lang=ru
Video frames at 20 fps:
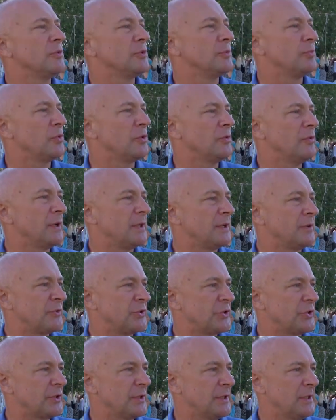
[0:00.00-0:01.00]
Вот буквально
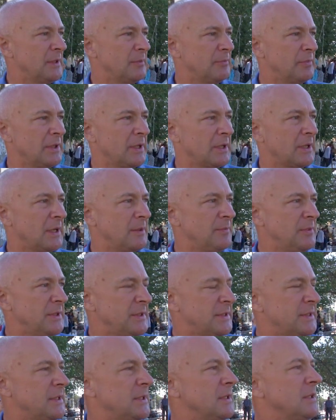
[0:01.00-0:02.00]
вчера была
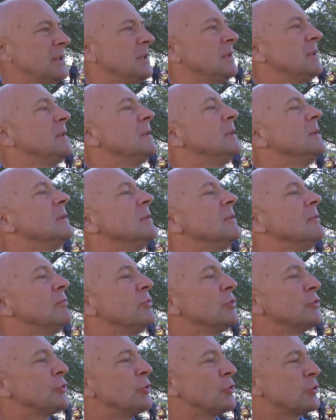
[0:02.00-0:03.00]
комиссия,
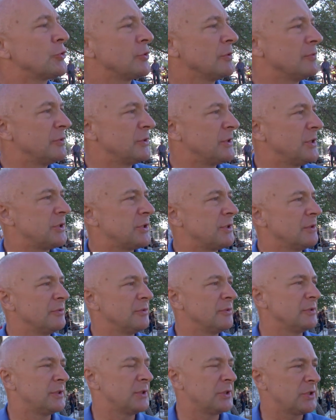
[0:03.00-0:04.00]
вот то, что вы сейчас,
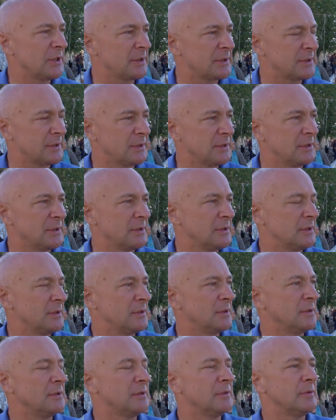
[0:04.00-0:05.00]
вы сейчас
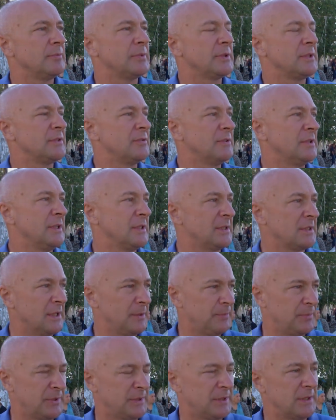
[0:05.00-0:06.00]
э, произвели
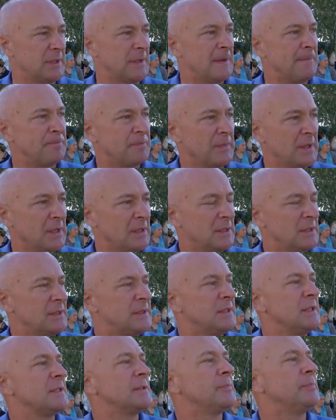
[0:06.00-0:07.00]
записи,
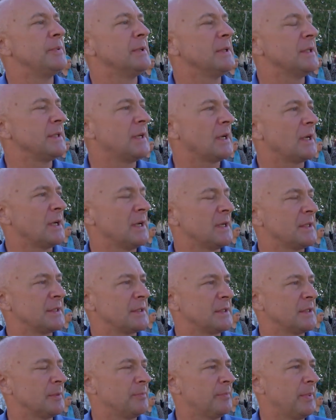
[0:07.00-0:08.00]
здесь было
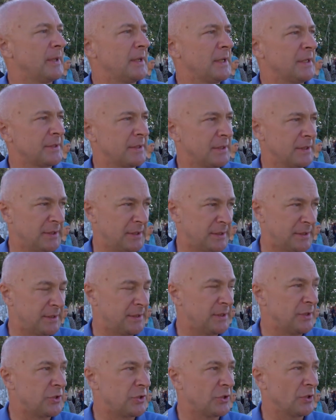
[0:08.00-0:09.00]
наказано порядка
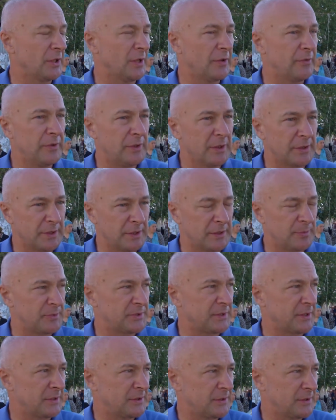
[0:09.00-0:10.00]
10 человек на
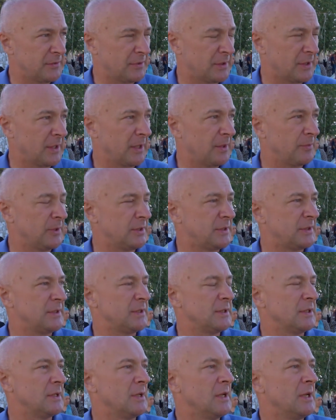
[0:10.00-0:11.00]
административной
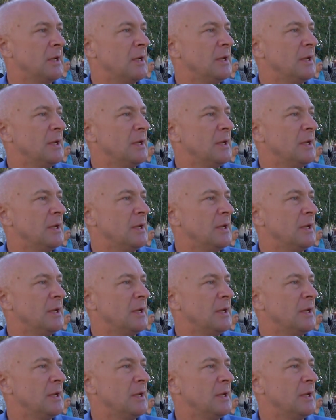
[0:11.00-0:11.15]
комиссии.